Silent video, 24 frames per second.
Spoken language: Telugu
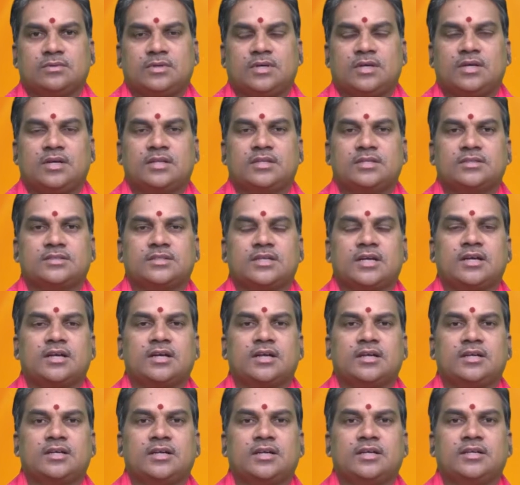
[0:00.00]
అనాథ
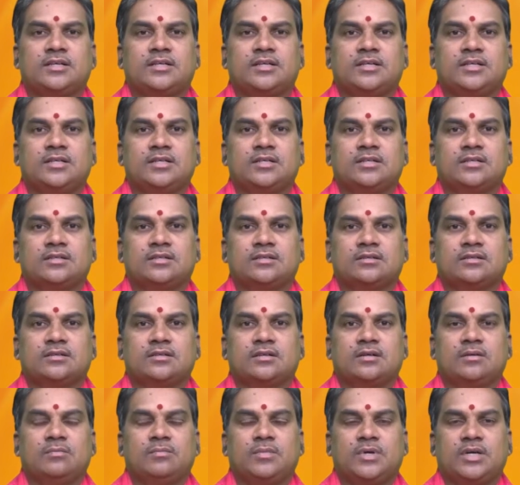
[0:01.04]
శరణాలయాలకి
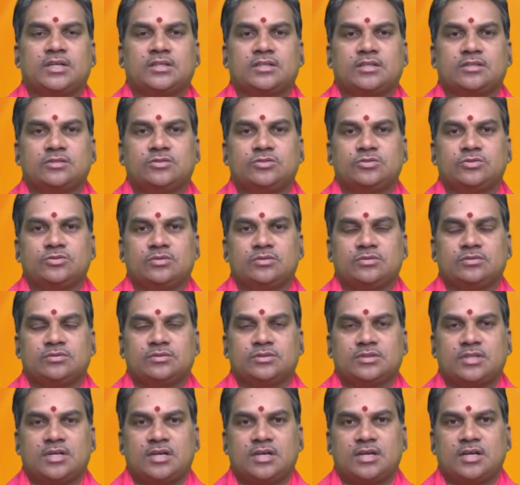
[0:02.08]
మాతా శిశు
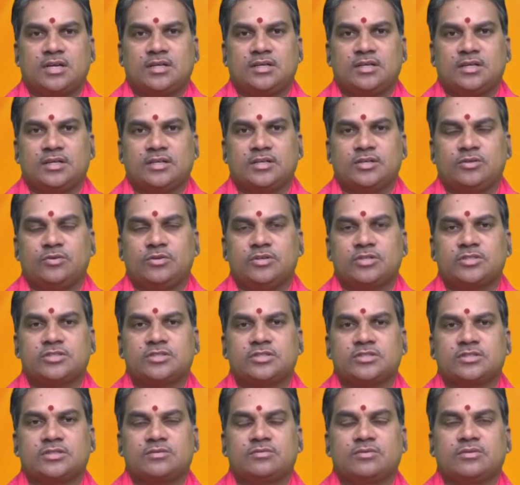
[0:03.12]
శరణాలయాలకి
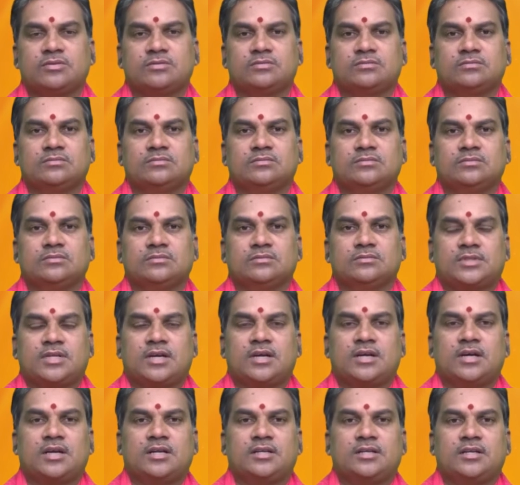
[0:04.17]
డొనేషన్స్ ఇవ్వడం
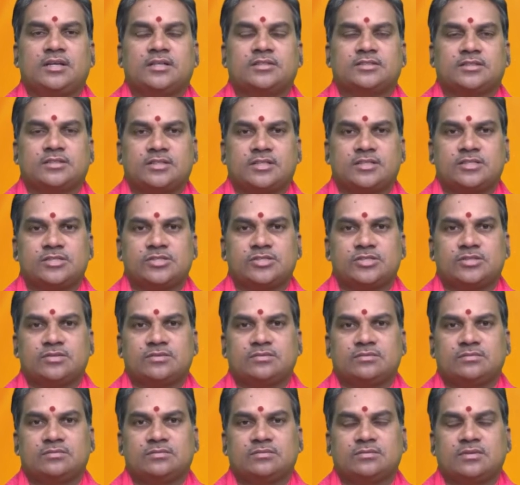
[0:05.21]
శరణాలయాలను
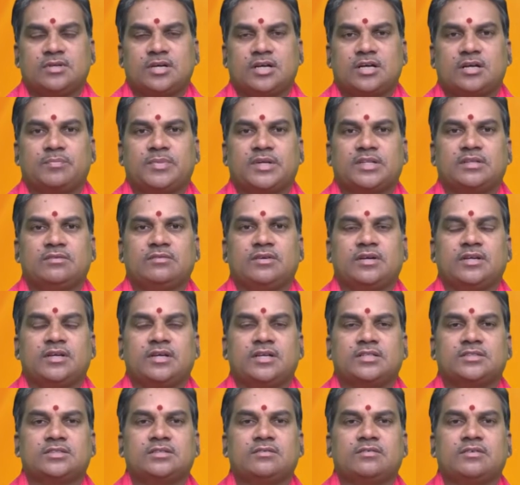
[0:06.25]
సందర్శించడం అక్కడ పెద్దవారి
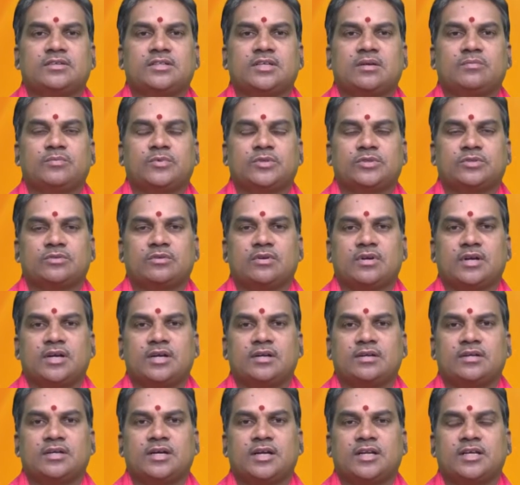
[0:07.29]
ఆశీర్వాదాలను పొందడం
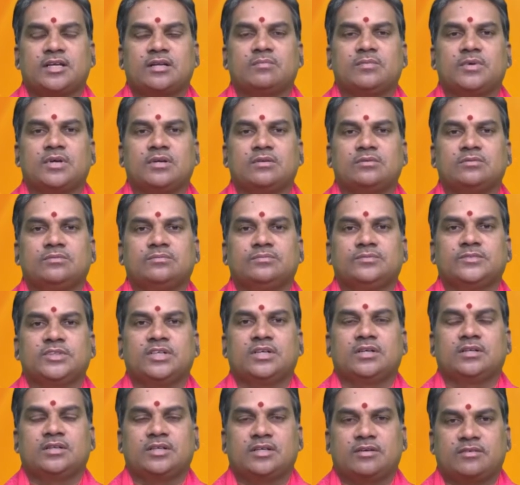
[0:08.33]
లాంటి కార్యక్రమాలు
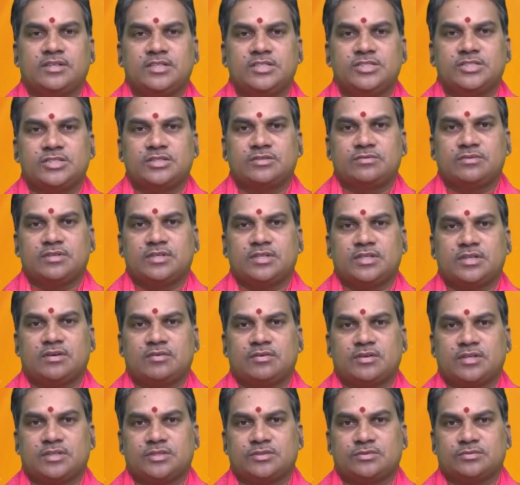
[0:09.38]
నిర్వహించేటువంటి
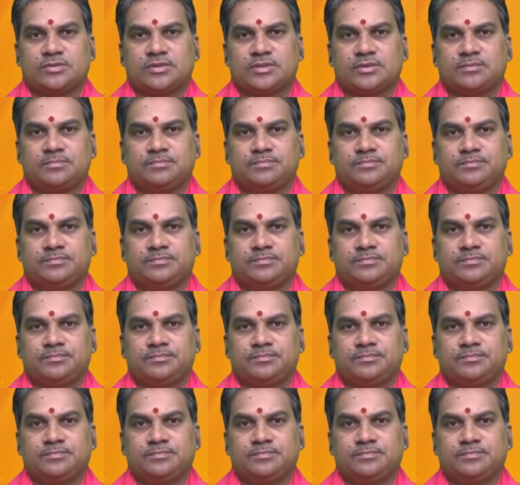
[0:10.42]
అవకాశం ఉంది